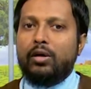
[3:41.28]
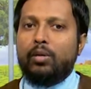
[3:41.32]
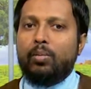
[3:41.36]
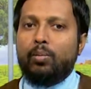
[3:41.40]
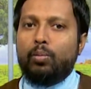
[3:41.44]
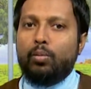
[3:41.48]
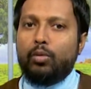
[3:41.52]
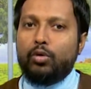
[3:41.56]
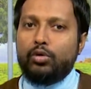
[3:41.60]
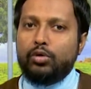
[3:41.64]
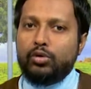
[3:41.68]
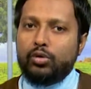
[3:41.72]

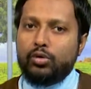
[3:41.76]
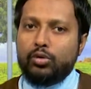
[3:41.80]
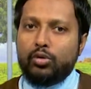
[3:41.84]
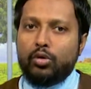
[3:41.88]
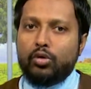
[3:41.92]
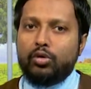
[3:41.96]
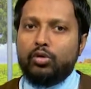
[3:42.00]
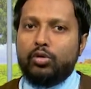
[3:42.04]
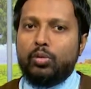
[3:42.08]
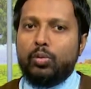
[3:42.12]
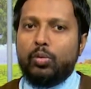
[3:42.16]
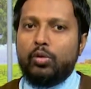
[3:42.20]

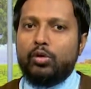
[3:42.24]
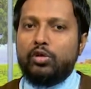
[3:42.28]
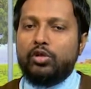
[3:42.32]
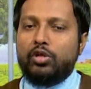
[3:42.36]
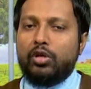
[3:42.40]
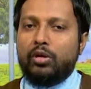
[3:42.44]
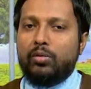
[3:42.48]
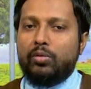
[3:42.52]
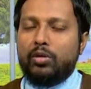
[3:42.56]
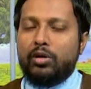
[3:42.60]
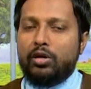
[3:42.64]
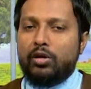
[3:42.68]
বস্তুগত
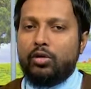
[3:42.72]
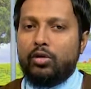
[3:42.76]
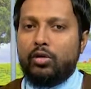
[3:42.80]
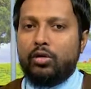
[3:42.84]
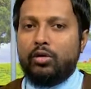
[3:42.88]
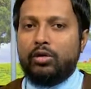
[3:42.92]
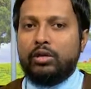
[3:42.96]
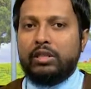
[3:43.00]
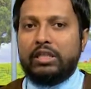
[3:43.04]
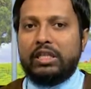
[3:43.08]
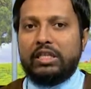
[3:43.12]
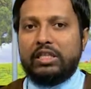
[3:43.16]
বিষয়াবলী হোক
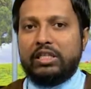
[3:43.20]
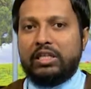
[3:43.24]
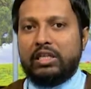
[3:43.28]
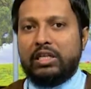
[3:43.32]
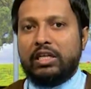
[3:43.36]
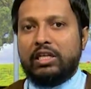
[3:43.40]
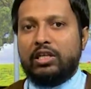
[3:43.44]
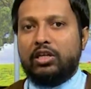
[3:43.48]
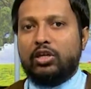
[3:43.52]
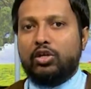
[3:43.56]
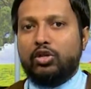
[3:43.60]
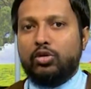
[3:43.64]
সেটা
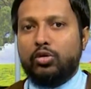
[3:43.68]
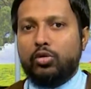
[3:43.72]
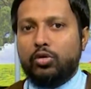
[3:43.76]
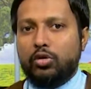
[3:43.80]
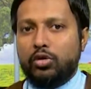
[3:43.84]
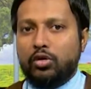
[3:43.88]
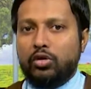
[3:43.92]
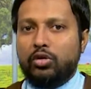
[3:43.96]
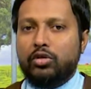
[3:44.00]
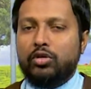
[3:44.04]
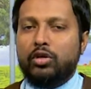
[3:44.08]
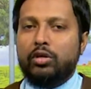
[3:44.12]
তার
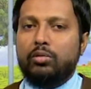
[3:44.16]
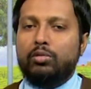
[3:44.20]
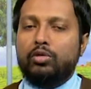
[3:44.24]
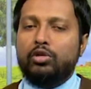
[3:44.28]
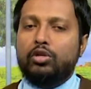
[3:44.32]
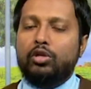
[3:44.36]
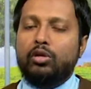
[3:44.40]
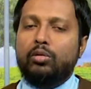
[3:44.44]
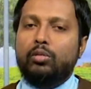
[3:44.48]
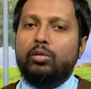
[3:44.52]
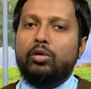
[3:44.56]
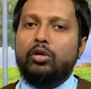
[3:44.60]
শরীয়তের
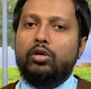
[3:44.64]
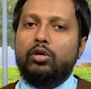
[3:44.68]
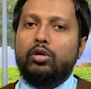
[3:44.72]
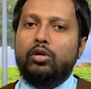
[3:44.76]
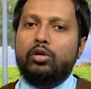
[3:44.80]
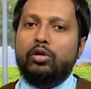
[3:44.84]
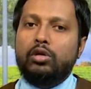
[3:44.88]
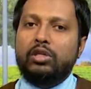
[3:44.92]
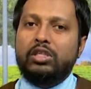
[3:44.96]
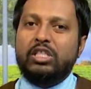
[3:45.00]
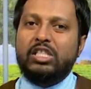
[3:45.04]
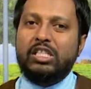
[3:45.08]
বিষয়াবলী হোক
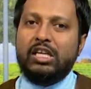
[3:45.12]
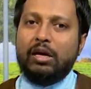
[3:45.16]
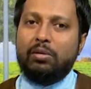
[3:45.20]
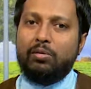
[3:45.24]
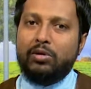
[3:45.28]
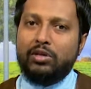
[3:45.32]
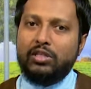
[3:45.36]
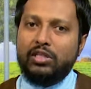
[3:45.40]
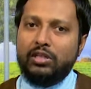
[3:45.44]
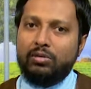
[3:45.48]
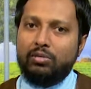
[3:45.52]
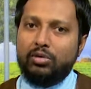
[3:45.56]

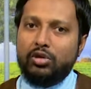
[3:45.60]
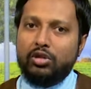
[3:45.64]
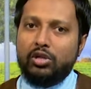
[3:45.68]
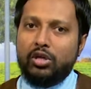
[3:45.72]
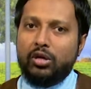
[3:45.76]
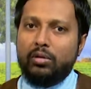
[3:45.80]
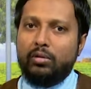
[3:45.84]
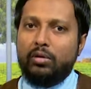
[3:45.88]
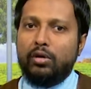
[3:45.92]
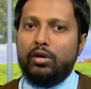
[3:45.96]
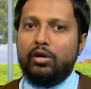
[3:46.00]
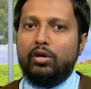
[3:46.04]
সামাজিক
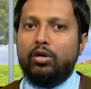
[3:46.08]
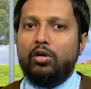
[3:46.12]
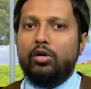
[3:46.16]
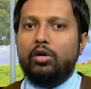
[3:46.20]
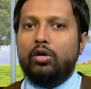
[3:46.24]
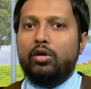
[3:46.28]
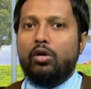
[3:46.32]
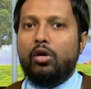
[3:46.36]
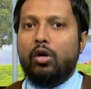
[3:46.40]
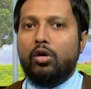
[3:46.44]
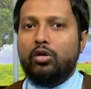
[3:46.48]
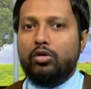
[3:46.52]
বিষয়াবলী হোক
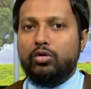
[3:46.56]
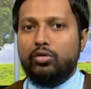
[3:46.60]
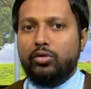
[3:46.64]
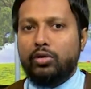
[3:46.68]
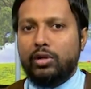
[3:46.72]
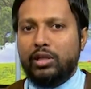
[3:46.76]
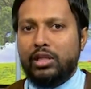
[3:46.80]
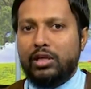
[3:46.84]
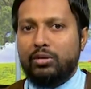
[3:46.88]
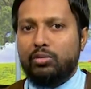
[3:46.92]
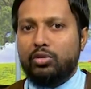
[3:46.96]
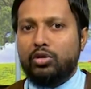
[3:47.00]

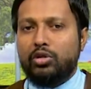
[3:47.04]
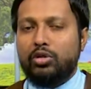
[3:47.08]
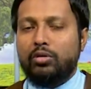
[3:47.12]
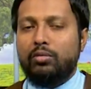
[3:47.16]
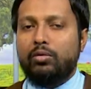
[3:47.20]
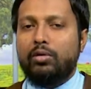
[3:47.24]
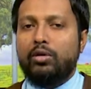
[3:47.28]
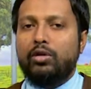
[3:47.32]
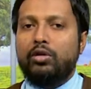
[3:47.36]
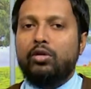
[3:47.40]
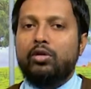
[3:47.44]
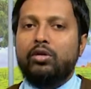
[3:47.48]
অর্থনৈতিক
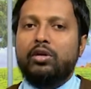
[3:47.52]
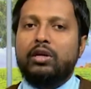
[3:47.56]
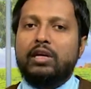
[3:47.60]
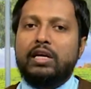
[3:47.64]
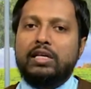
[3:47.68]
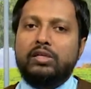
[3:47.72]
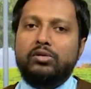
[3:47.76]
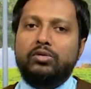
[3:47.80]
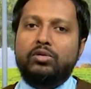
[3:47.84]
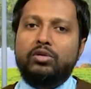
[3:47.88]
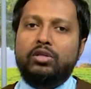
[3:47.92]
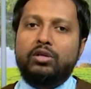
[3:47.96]
বিষয়াবলী হোক
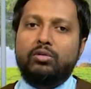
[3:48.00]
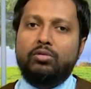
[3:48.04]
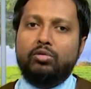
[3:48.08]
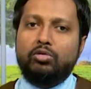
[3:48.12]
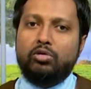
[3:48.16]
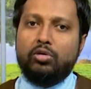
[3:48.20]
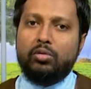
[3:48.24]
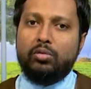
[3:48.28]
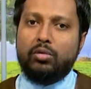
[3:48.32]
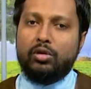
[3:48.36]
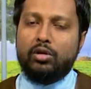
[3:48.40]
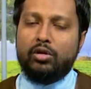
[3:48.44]
রাজনৈতিক
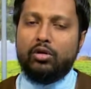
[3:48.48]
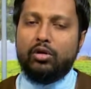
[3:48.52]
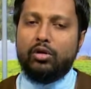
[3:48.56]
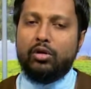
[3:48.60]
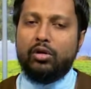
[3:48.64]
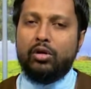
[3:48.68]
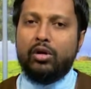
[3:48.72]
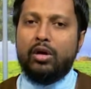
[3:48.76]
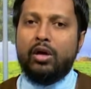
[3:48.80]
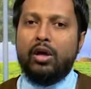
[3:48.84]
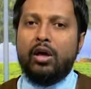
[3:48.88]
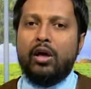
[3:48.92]
বিষয়াবলী হোক
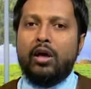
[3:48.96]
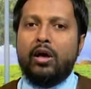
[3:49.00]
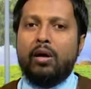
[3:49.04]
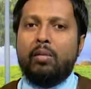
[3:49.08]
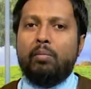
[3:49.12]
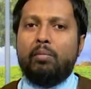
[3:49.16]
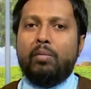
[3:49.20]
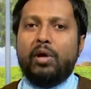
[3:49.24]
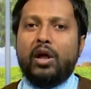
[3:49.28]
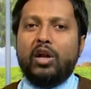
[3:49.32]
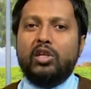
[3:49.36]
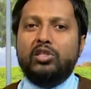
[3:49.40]

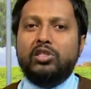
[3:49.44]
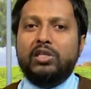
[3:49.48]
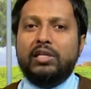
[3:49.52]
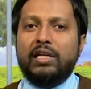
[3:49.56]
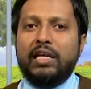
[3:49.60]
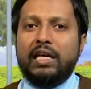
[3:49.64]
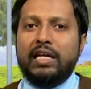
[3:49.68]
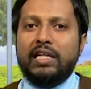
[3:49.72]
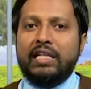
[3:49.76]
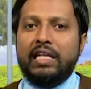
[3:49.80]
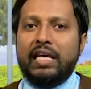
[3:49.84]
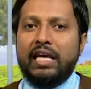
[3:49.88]
মানুষের
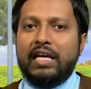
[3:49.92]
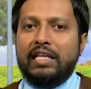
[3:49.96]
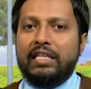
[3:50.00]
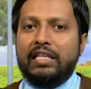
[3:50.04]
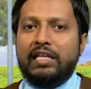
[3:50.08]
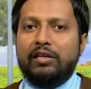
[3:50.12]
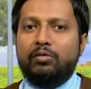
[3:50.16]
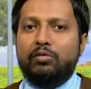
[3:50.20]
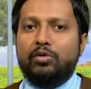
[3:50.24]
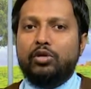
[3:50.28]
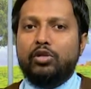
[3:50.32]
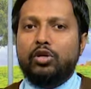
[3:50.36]
হেদায়তের
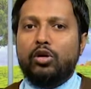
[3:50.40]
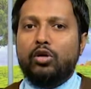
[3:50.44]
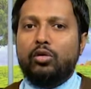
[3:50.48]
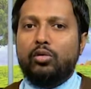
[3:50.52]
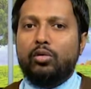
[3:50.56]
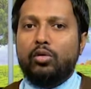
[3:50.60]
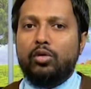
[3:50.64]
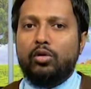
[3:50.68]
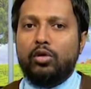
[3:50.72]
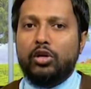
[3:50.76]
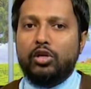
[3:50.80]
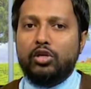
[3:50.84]

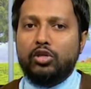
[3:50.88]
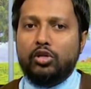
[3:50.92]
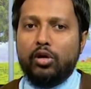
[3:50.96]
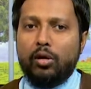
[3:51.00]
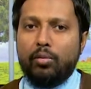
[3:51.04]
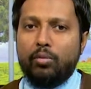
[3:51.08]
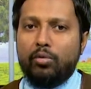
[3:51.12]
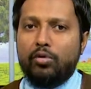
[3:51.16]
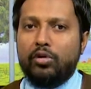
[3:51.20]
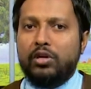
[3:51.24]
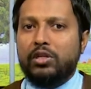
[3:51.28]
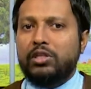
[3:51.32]
বিষয়গুলো এই
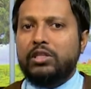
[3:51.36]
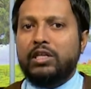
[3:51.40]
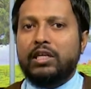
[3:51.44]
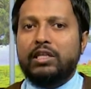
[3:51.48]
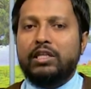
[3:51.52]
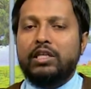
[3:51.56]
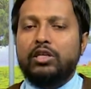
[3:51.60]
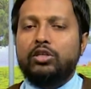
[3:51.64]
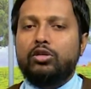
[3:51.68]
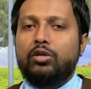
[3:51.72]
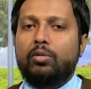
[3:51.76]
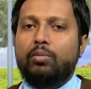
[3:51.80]
সবগুলির
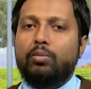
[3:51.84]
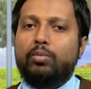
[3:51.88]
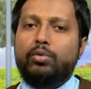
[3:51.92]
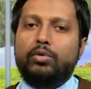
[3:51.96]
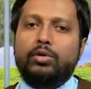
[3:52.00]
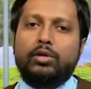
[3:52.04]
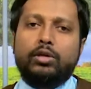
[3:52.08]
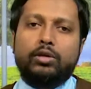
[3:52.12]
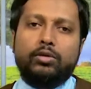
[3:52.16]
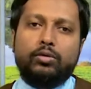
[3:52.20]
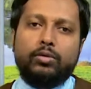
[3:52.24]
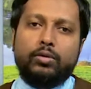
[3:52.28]
সাথেই
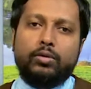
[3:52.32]
সম্পর্কিত